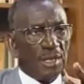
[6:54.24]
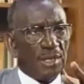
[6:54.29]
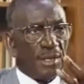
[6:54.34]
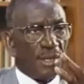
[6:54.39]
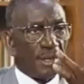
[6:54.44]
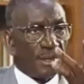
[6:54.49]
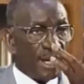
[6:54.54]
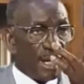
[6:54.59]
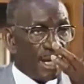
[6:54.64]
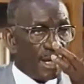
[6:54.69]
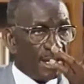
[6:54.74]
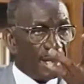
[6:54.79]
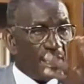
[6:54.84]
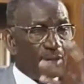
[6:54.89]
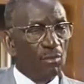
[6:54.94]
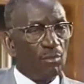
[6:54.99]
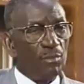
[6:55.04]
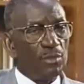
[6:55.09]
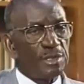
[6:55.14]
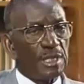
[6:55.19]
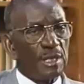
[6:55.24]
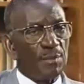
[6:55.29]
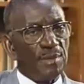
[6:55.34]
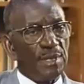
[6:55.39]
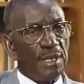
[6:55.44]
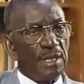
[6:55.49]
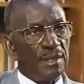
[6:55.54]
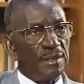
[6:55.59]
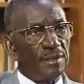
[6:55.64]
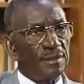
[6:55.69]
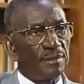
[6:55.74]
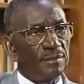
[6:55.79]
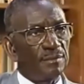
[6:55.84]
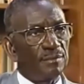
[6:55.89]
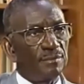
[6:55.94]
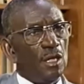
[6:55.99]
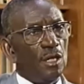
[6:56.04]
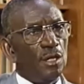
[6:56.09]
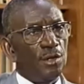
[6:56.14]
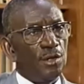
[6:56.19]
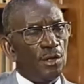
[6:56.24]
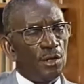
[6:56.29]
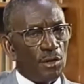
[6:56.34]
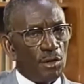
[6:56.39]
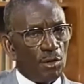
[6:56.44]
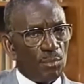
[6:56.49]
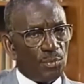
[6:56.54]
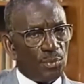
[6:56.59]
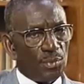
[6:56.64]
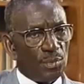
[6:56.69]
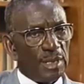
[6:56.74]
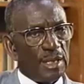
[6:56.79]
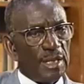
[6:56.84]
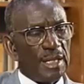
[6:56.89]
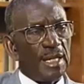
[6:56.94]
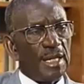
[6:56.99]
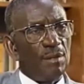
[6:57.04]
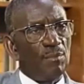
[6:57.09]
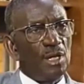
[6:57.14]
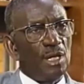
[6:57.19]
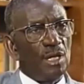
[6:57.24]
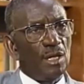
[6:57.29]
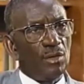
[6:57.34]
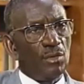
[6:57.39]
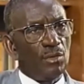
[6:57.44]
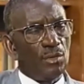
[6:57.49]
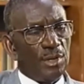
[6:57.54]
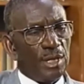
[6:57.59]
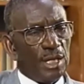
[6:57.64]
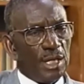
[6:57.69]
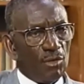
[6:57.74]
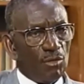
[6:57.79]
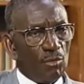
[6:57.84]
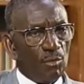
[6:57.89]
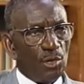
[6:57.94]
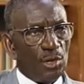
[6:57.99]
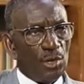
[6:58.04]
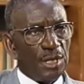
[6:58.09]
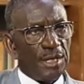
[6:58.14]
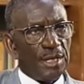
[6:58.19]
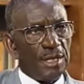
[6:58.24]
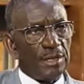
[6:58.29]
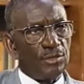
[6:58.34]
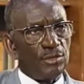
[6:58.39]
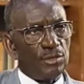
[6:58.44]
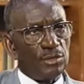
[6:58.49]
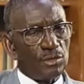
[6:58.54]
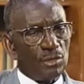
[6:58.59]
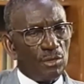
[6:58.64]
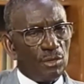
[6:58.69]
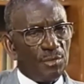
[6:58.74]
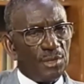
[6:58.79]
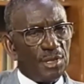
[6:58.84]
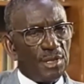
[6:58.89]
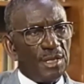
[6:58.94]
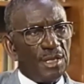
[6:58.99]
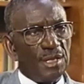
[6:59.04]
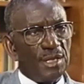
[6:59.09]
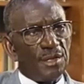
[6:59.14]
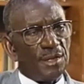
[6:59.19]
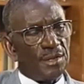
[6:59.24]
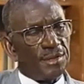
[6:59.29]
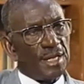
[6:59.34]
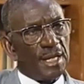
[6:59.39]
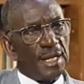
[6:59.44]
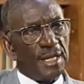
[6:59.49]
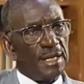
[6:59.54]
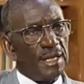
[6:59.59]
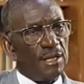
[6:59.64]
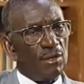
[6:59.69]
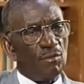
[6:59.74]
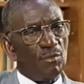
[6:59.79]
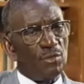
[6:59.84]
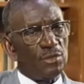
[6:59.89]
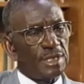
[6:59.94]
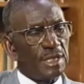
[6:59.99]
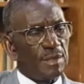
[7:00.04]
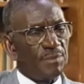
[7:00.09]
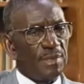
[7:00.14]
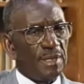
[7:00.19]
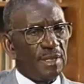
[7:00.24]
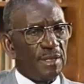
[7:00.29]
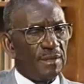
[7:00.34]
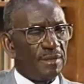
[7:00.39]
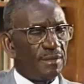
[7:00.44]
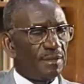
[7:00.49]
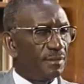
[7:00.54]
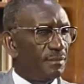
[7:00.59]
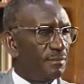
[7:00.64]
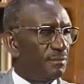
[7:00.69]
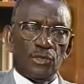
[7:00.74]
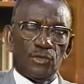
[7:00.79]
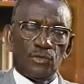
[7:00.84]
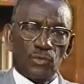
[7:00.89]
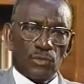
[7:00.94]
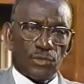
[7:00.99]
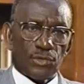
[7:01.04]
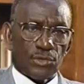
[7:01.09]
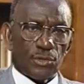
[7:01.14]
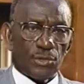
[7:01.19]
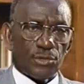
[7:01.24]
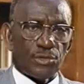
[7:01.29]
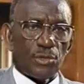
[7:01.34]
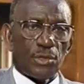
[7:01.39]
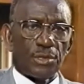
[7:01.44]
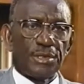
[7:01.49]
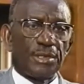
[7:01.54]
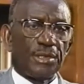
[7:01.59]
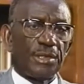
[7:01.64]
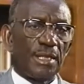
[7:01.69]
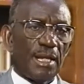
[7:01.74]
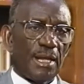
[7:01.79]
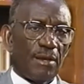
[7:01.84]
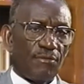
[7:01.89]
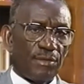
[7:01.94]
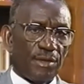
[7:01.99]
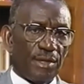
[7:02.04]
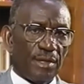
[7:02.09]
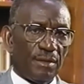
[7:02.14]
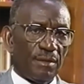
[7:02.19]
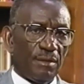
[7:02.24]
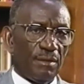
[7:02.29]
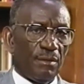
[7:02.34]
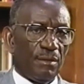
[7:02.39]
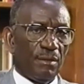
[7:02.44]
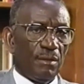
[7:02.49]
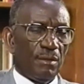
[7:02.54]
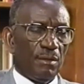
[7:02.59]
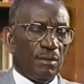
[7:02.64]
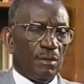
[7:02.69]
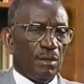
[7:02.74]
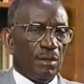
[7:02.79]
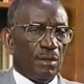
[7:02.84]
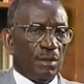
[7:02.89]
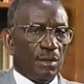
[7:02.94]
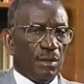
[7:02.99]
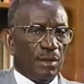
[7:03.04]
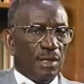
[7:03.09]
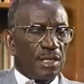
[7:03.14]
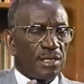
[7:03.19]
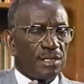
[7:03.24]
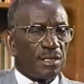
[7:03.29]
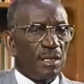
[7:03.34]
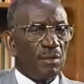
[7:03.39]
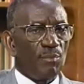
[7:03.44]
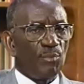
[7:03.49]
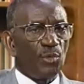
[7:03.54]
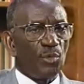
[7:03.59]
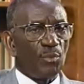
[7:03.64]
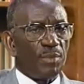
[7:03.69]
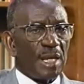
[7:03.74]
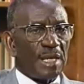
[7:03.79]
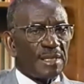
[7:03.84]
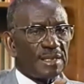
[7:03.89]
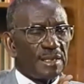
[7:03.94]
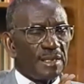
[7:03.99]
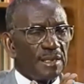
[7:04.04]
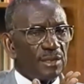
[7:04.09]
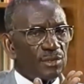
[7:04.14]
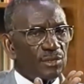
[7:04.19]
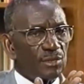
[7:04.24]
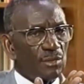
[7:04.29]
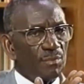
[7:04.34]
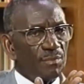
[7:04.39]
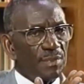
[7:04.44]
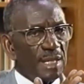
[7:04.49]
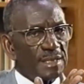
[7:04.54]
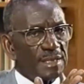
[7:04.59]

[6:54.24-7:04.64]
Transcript: Néandertal et l'Homo sapiens. En Europe également, on a l'Homo erectus, l'homme de Néandertal et l'Homo sapiens. Et tous sont sortis de l'Afrique euh, les uns pour passer, sont